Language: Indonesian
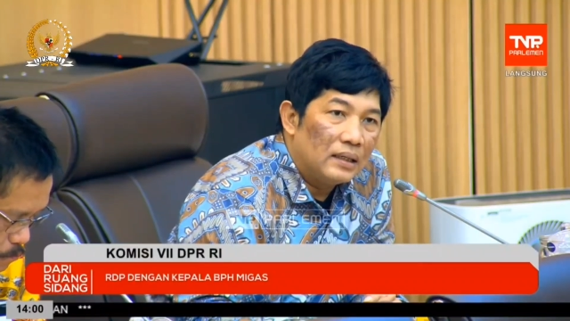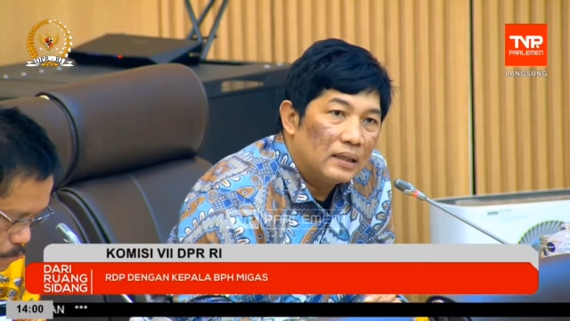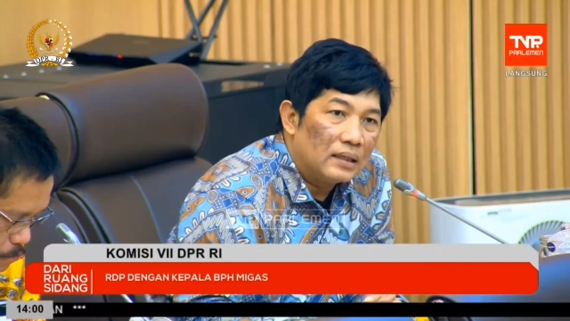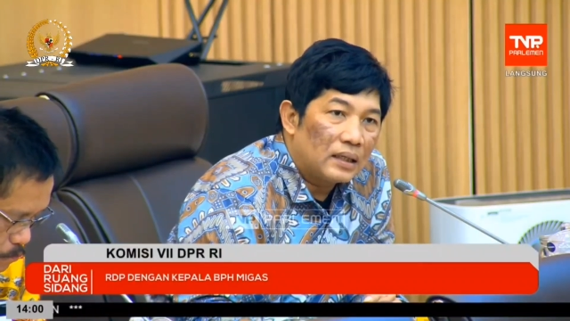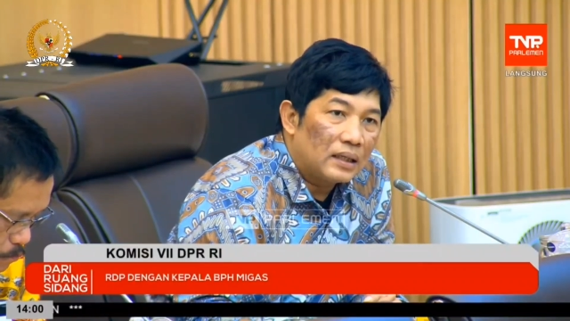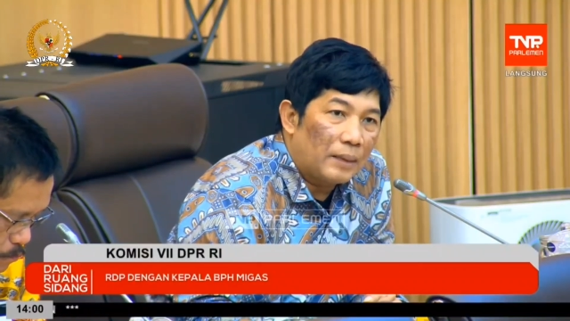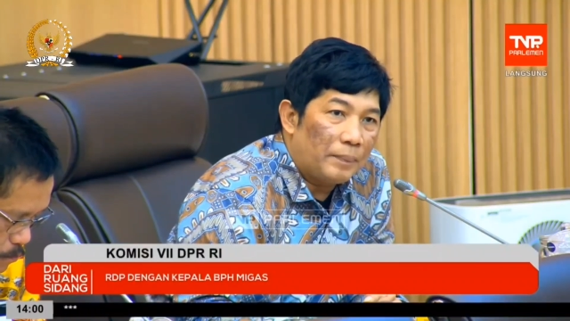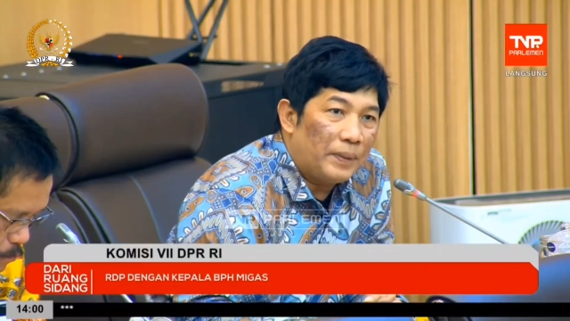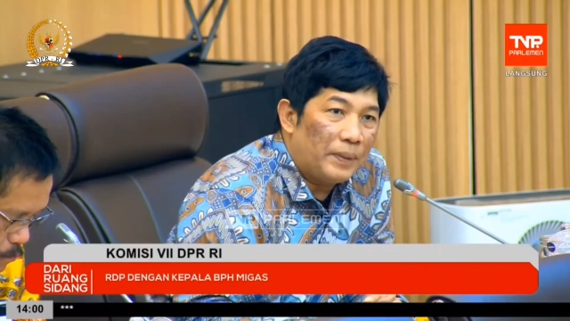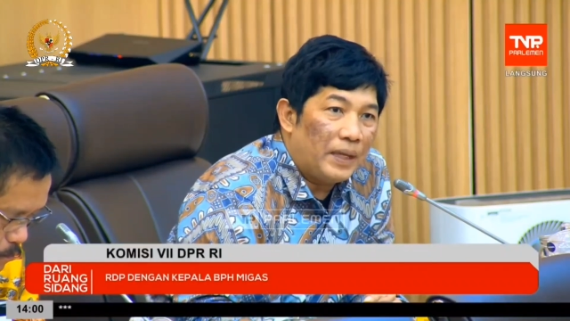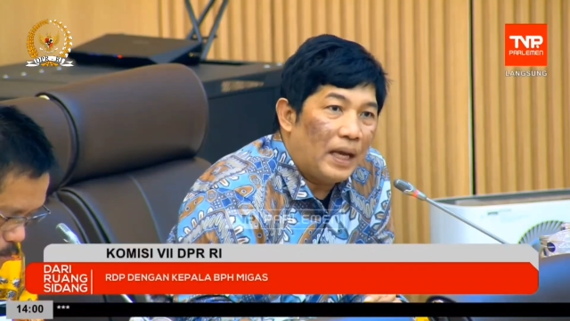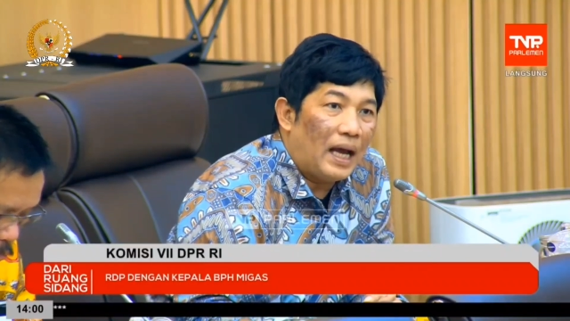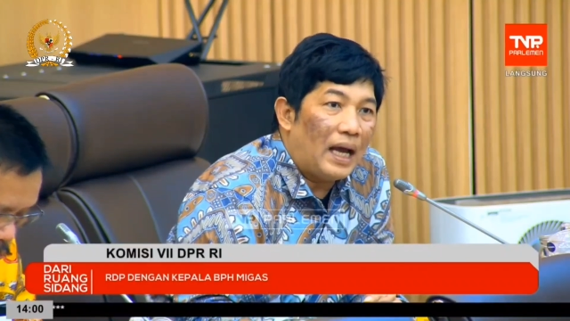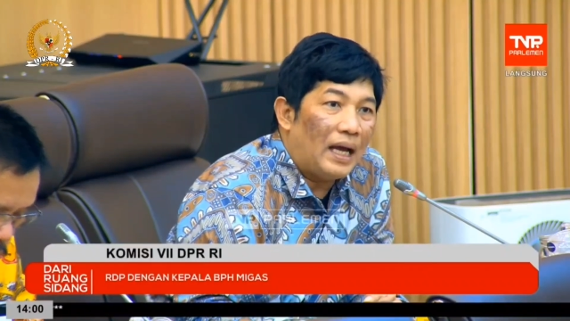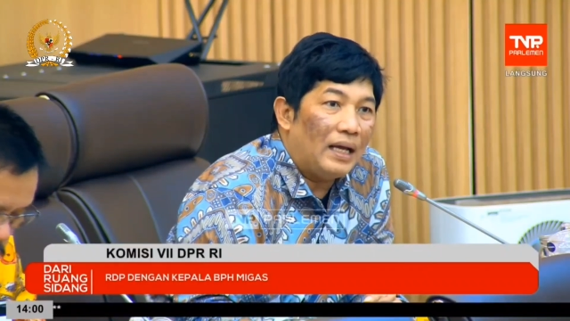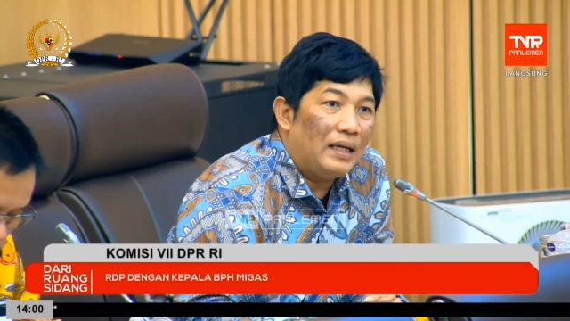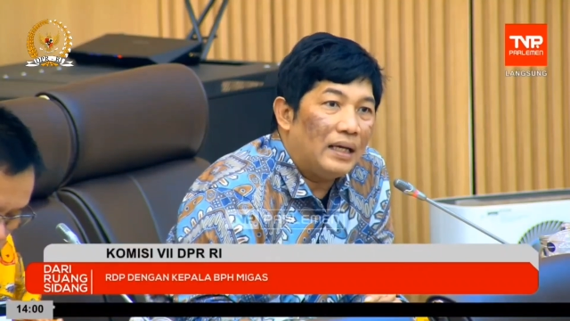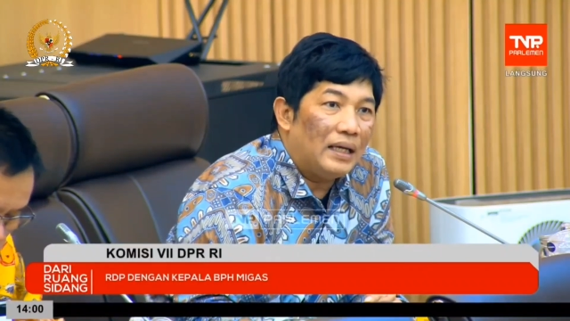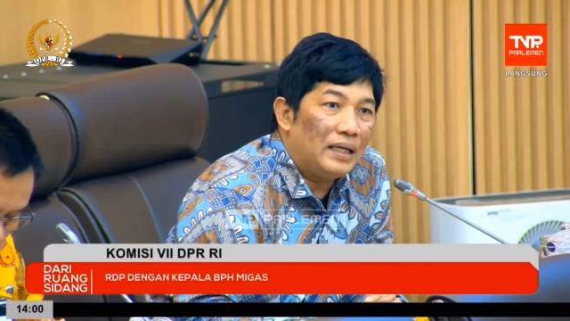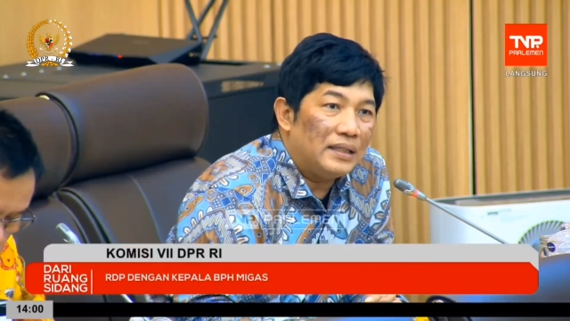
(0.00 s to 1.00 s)
tapi
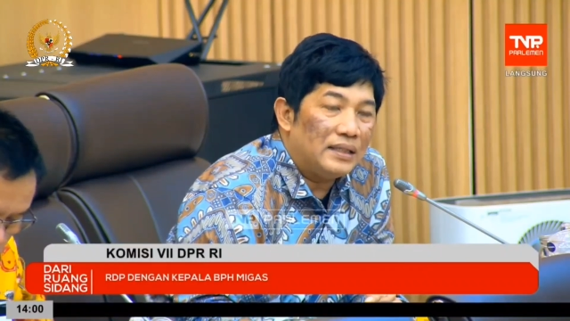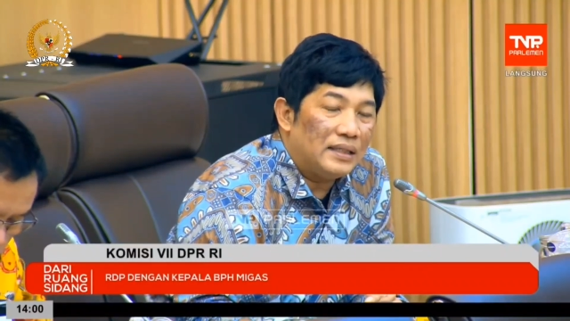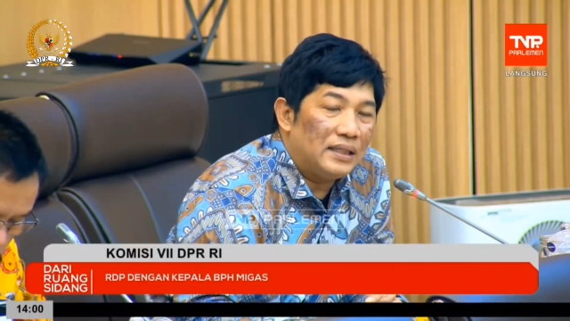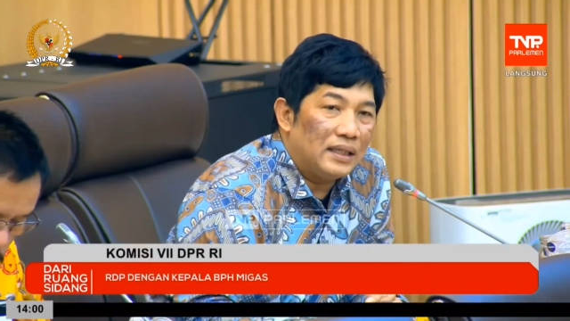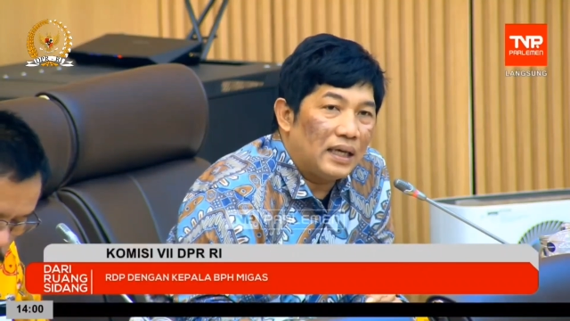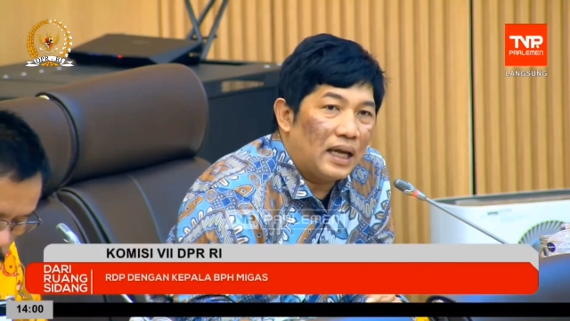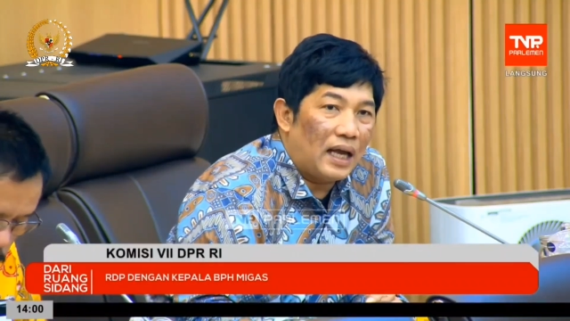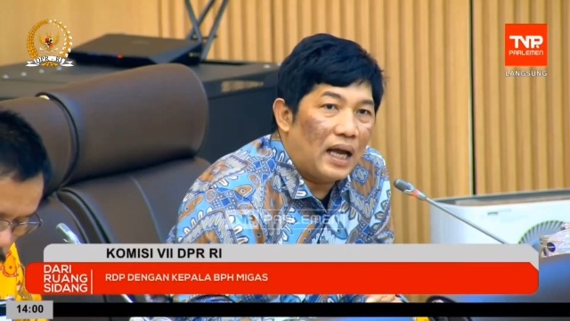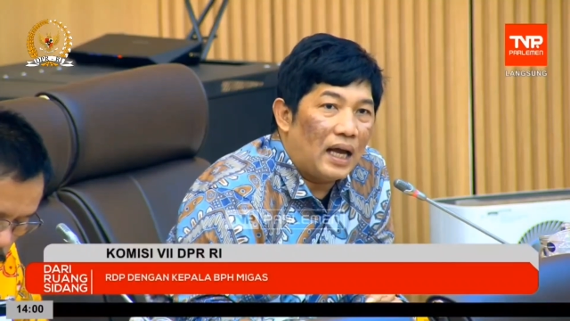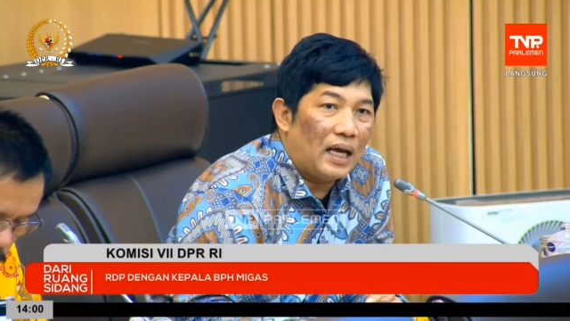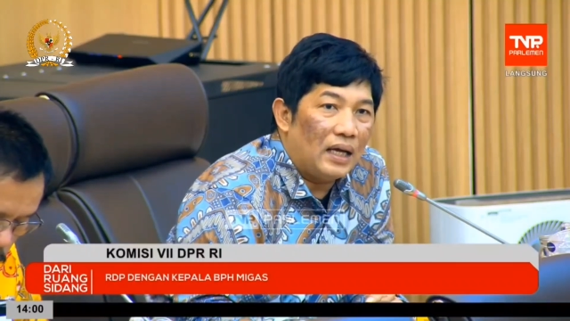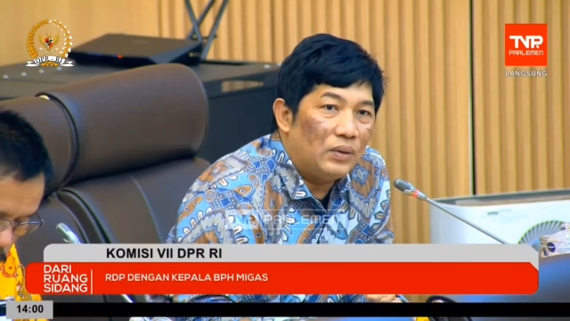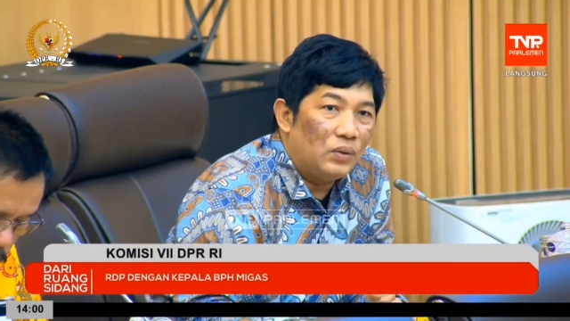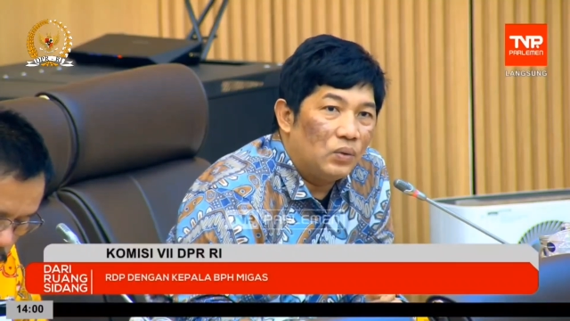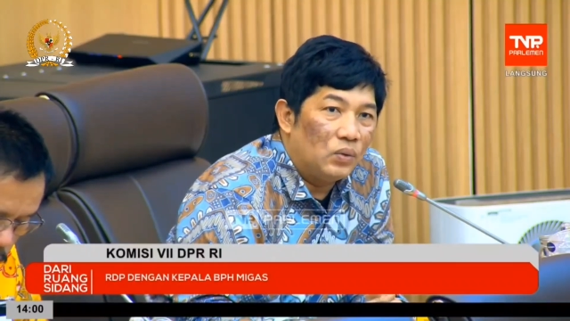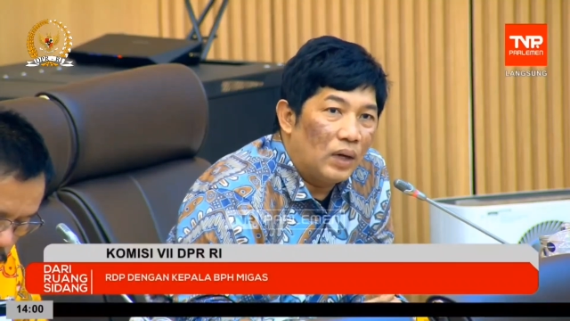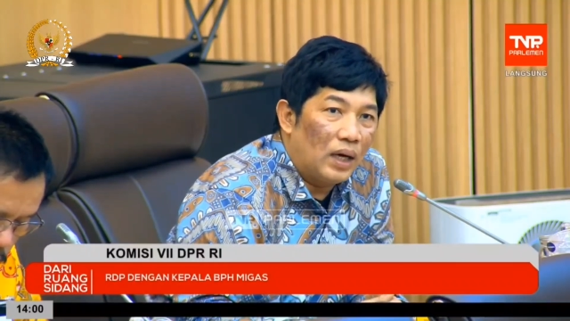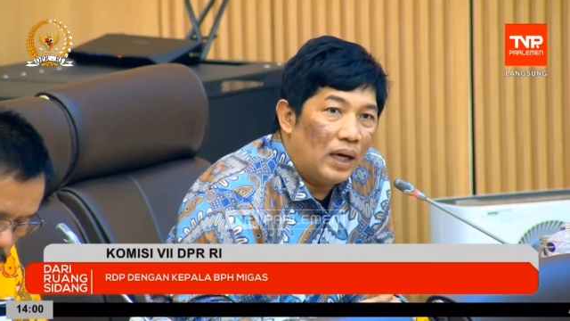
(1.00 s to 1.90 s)
ada istilah A2,